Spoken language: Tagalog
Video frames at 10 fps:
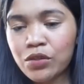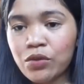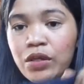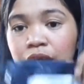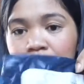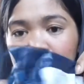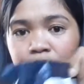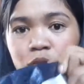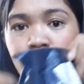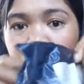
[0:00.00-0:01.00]
So, yan.
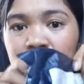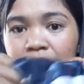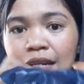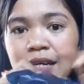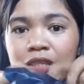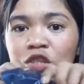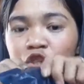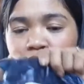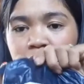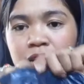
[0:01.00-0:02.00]
Bubuksan na natin
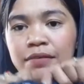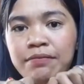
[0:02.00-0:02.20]
siya.